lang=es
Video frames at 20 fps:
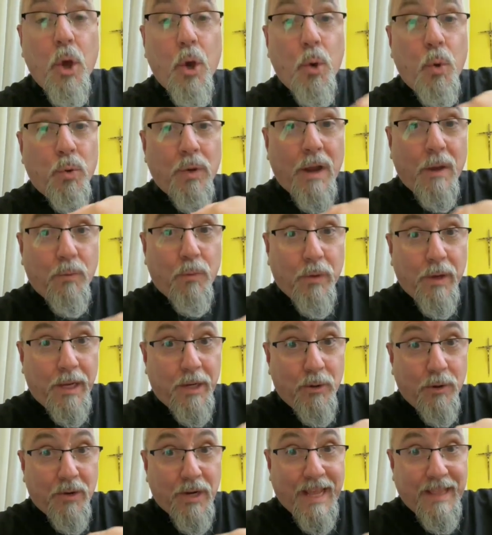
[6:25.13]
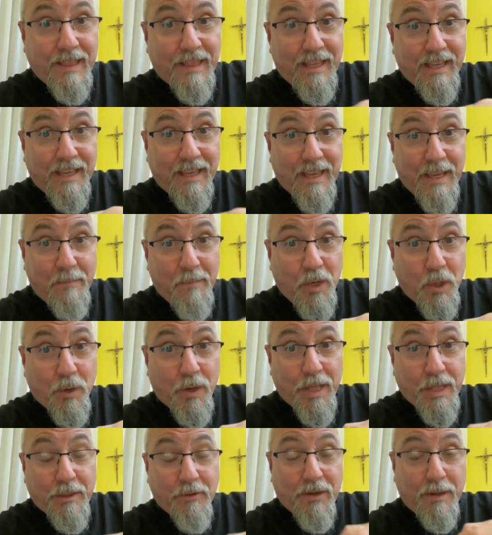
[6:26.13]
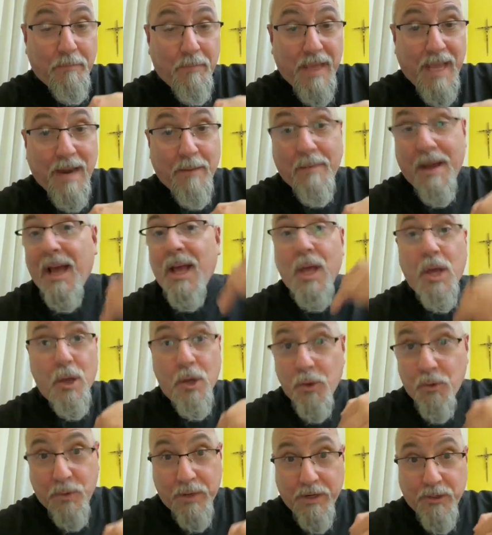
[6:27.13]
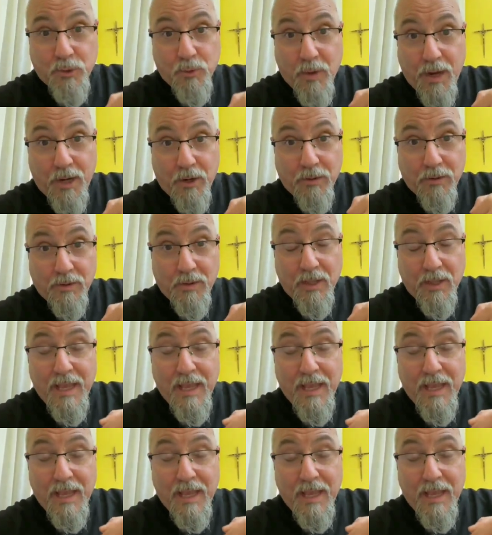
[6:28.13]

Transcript: un agujero grande en mi corazón, en mi alma, por el suelo.